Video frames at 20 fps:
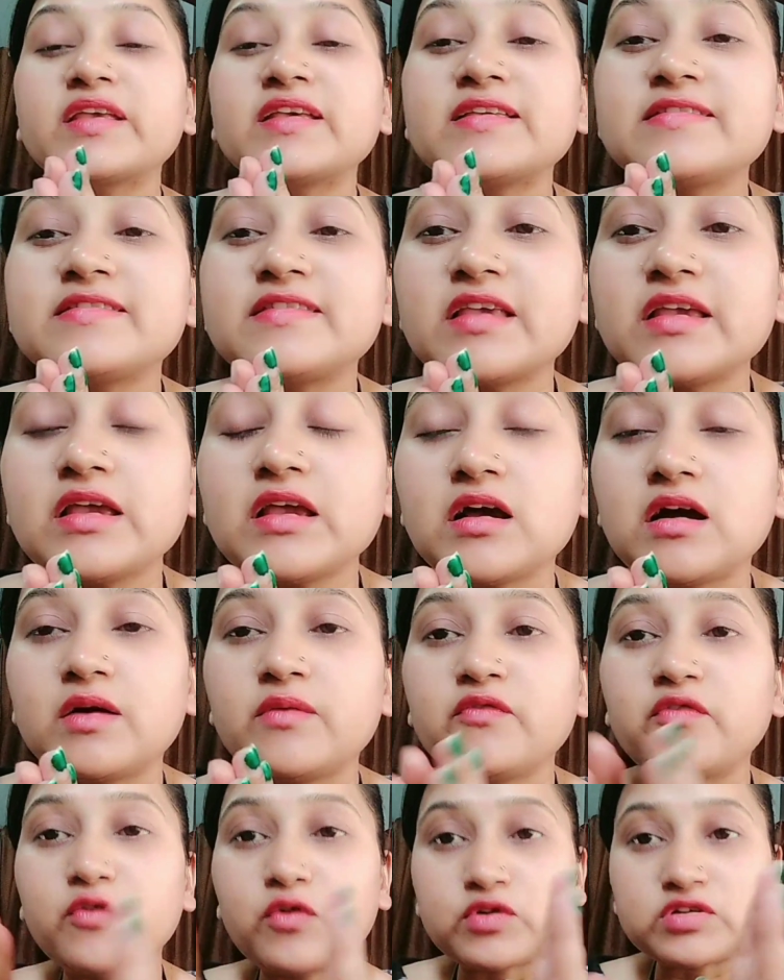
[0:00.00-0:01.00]
इसे
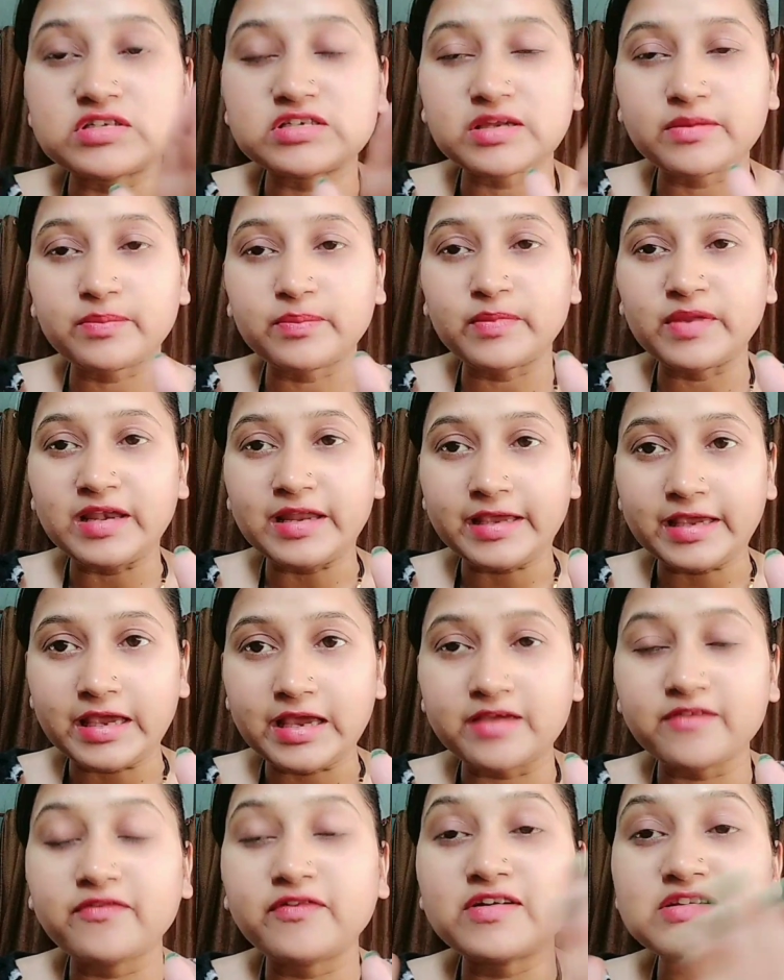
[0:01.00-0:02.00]
हम फोर स्टेप में लेके
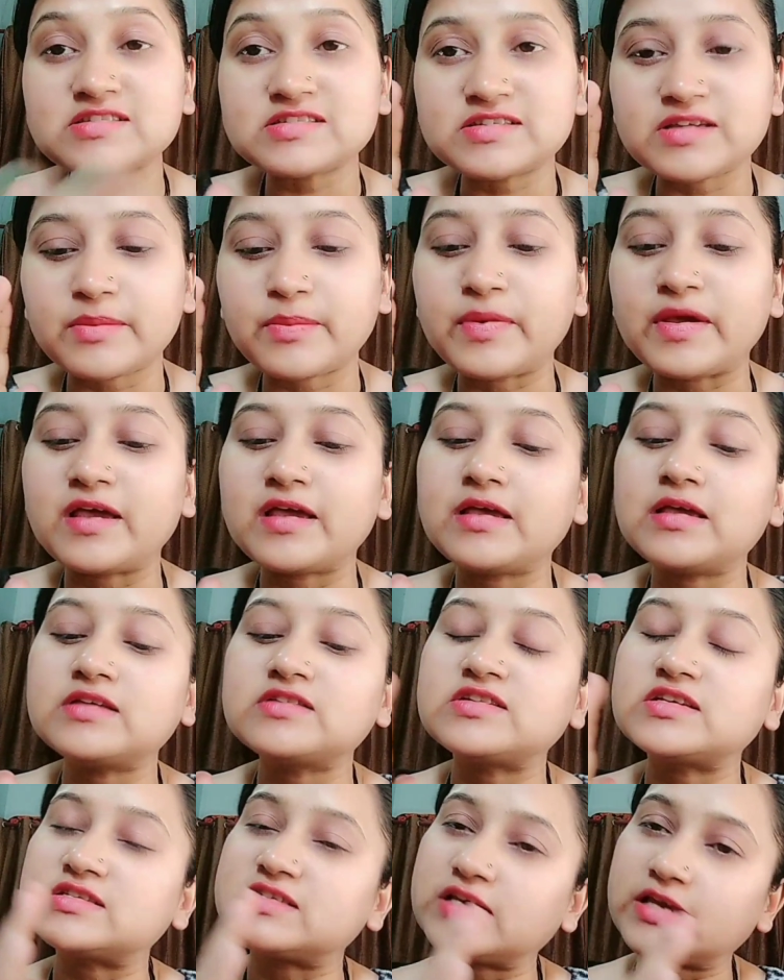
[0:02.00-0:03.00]
आए फर्स्ट स्टेप है
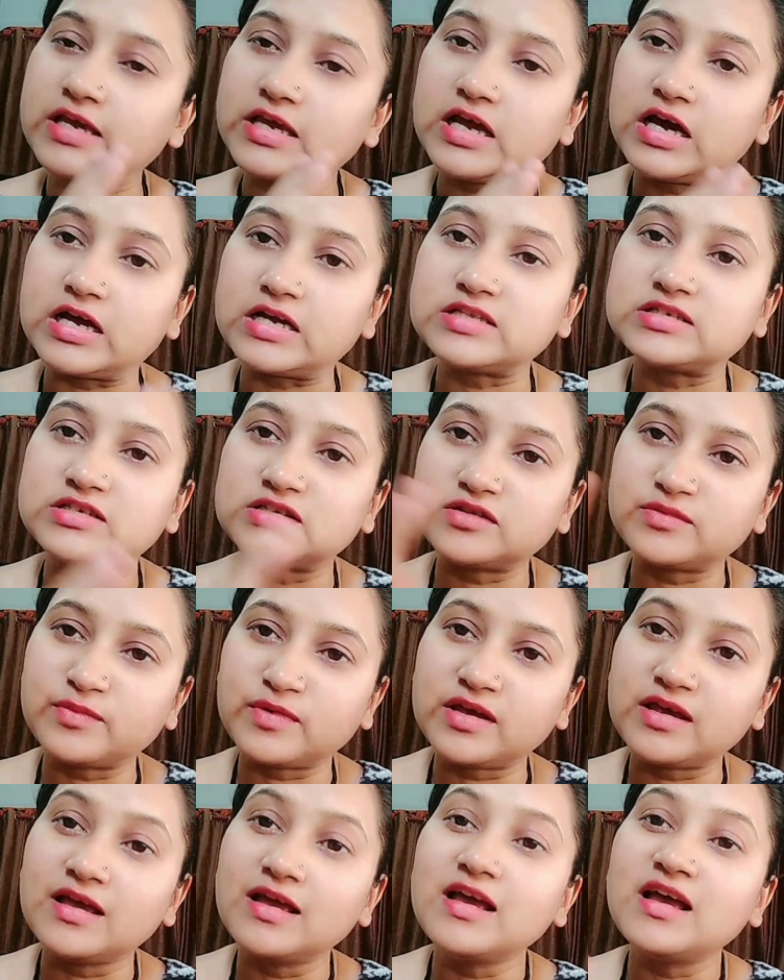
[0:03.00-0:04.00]
जैसे कि हर चीज़
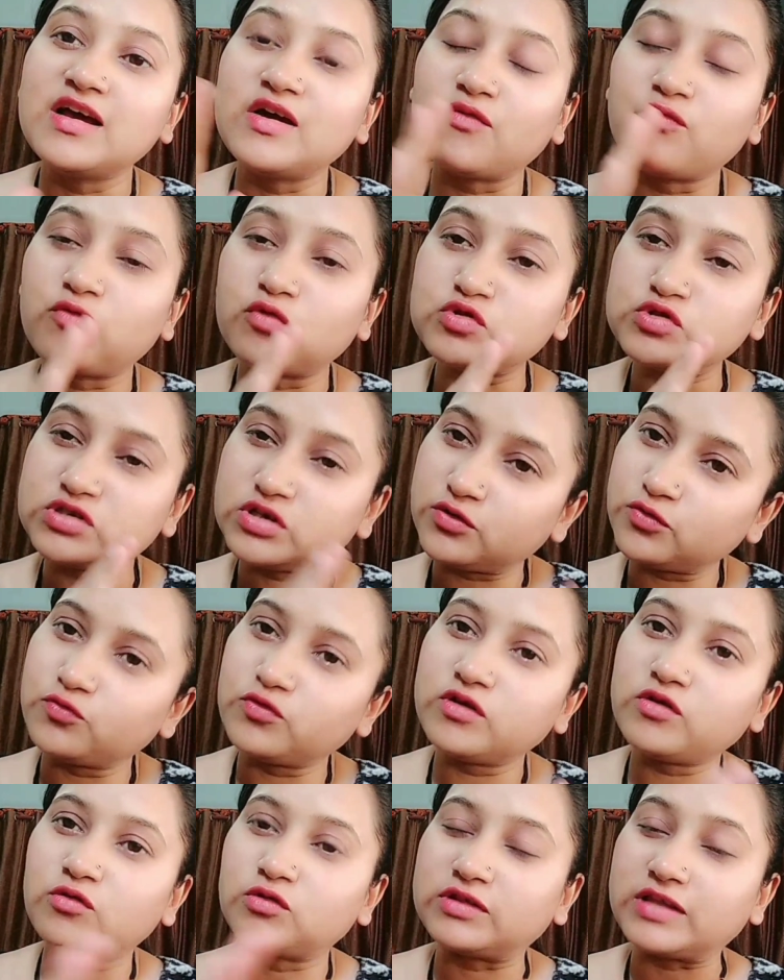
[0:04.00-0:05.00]
में वो
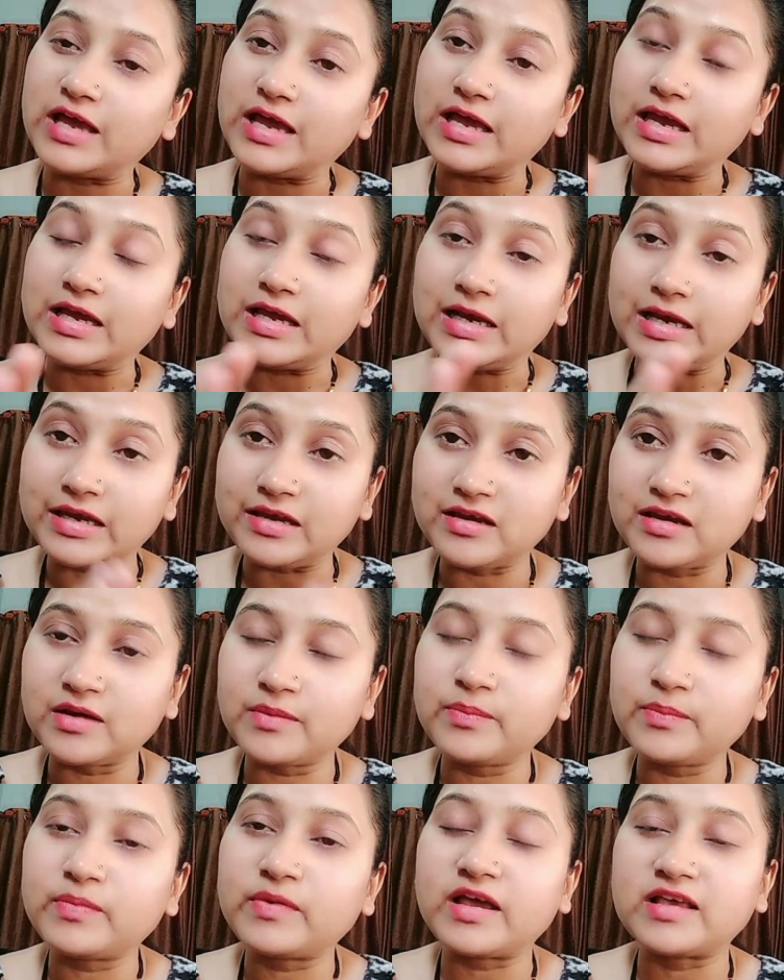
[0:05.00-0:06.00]
ज़रूरी होता है क्लीन
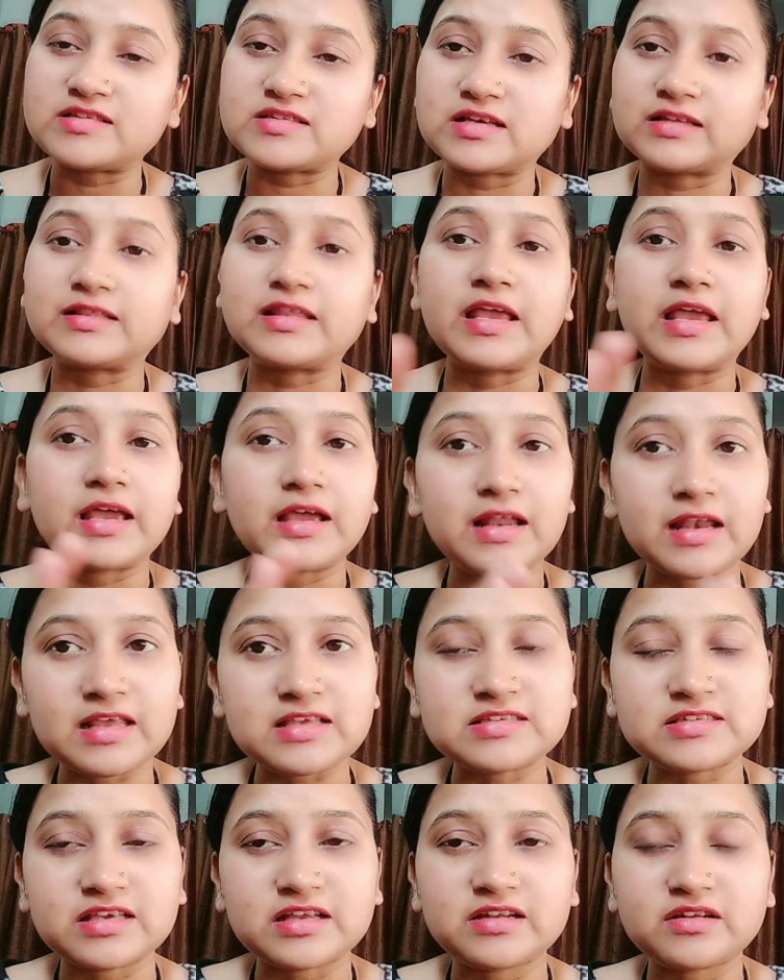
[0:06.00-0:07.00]
अप कह सकते हैं
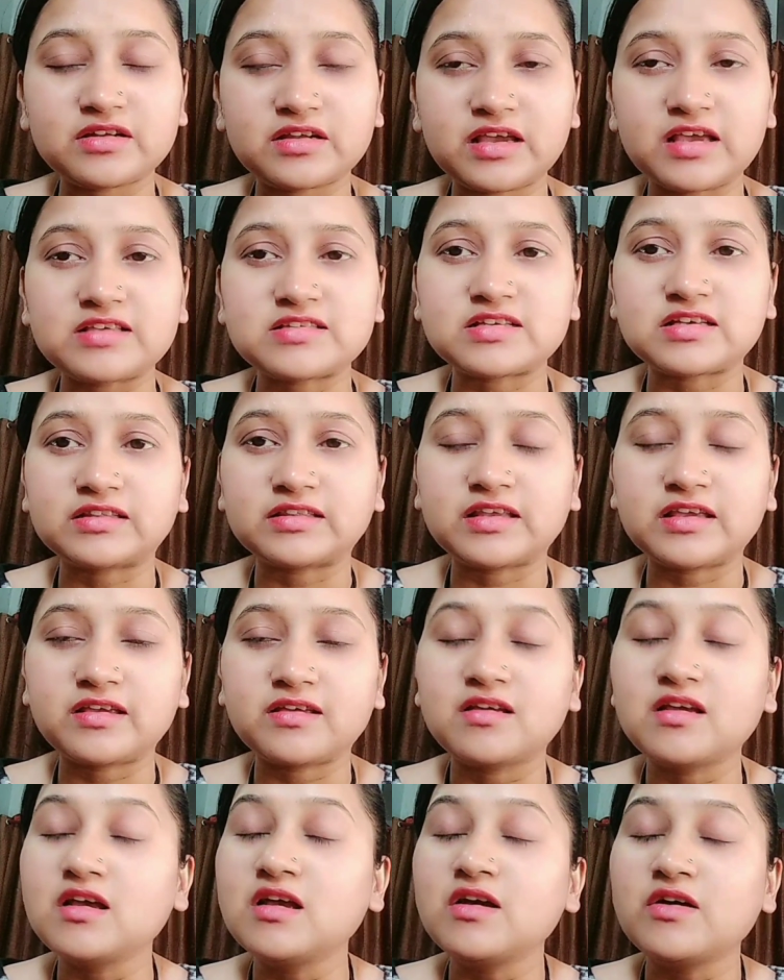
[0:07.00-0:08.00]
क्लेंज़र कह सकते
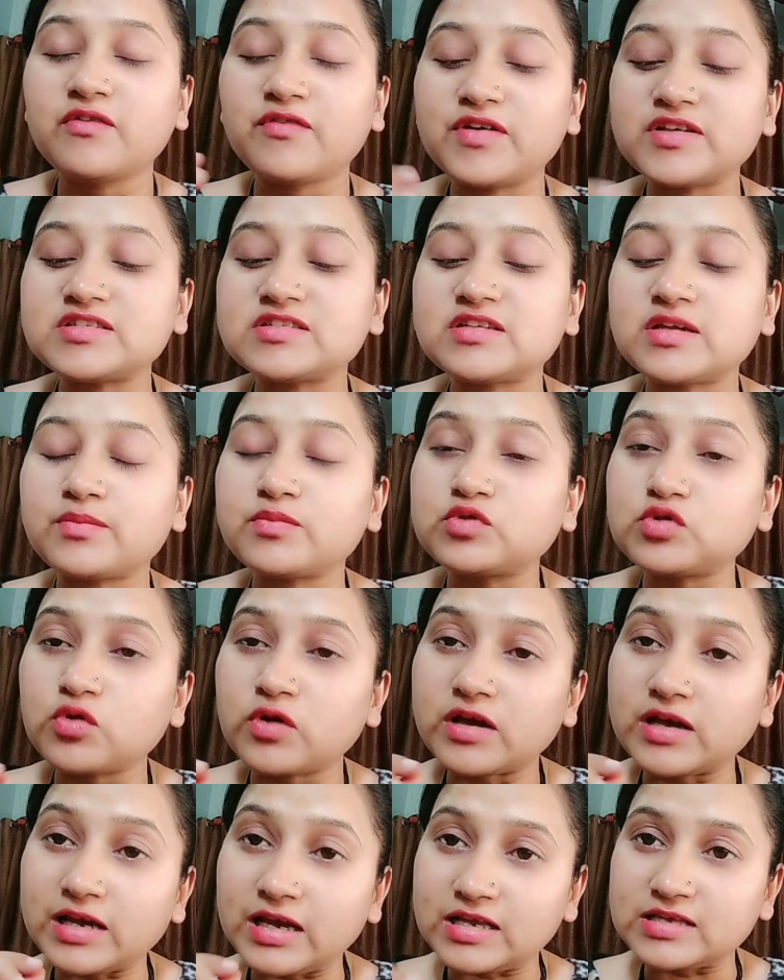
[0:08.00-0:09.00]
हैं फर्स्ट स्टेप जो
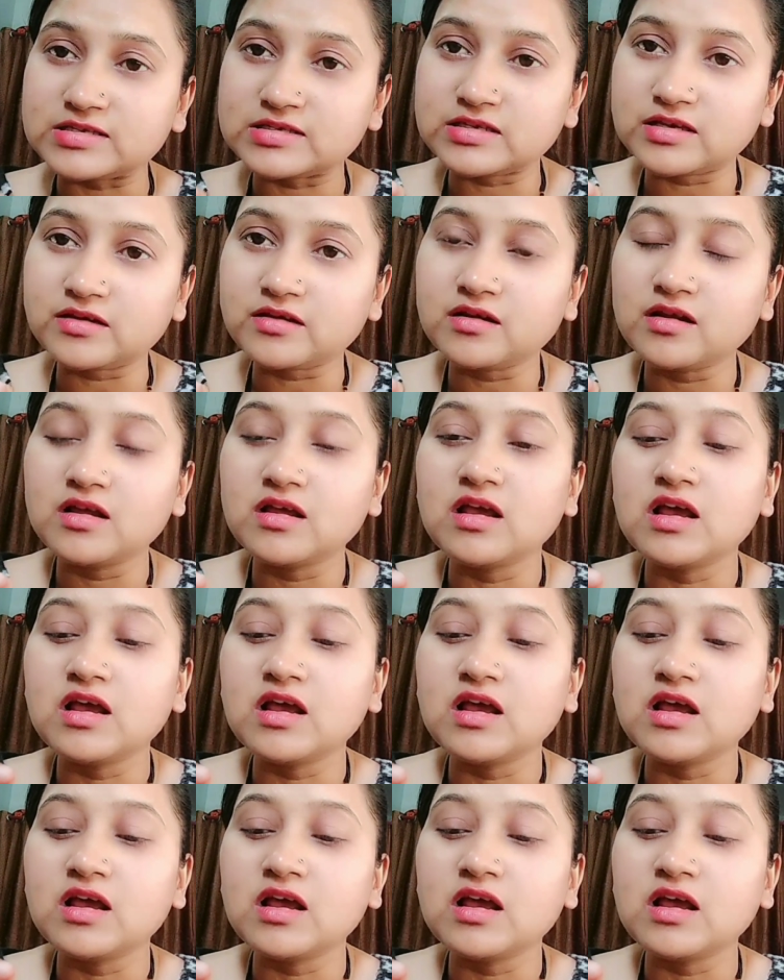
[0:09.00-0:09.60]
है क्लेंज़र